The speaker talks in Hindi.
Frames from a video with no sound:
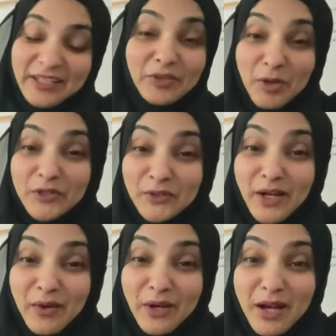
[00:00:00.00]
ये तो बहुत
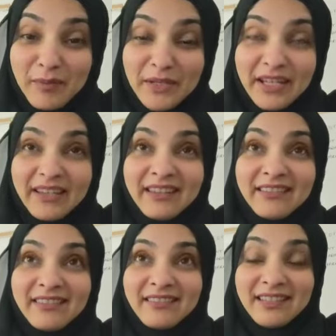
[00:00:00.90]
सुना होगा आपने
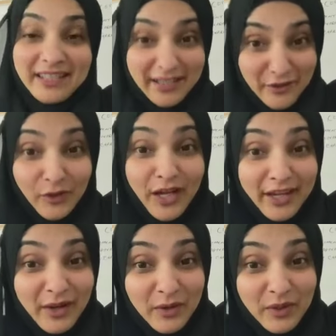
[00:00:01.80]
या
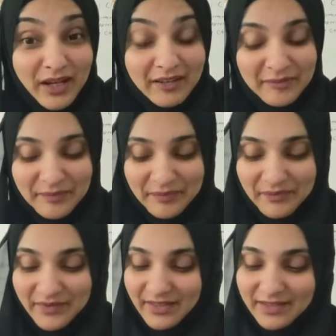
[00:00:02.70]
सुनाया होगा
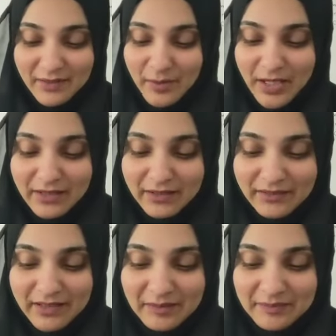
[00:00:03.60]
सुबहान
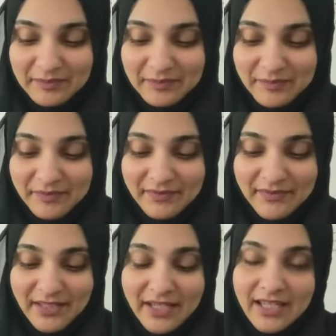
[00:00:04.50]
अल्लाह
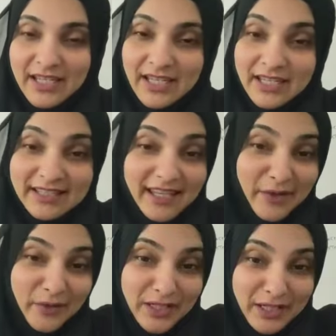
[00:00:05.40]
इसकी
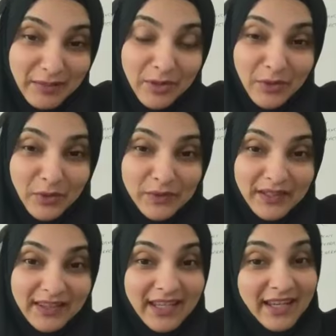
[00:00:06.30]
एक वजह यह भी तो हो
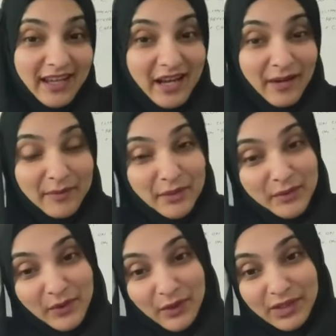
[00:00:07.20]
सकती है कि आपने
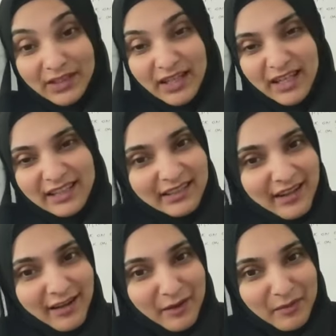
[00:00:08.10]
उस औरत का
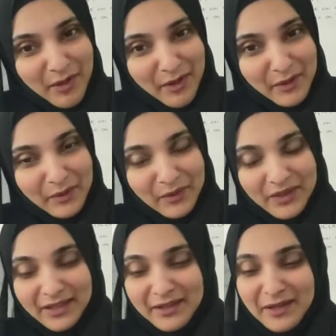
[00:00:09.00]
इतना हक मारा हो
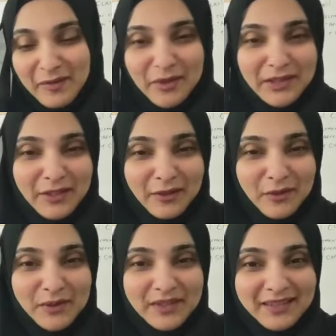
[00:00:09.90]
कि क़यामत के
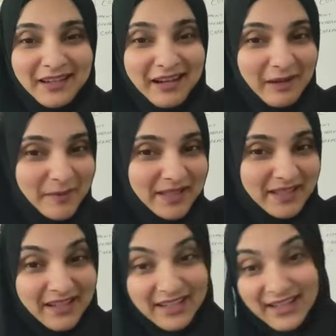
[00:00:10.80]
रोज़ आपकी
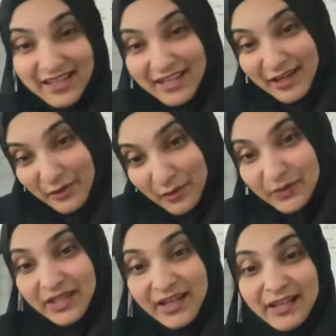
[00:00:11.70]
सारी नेकियां
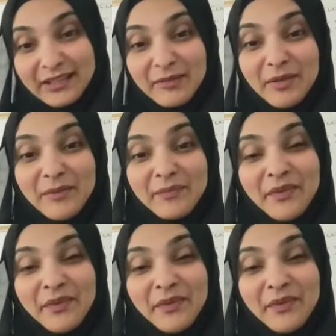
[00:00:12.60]
उसके खाते में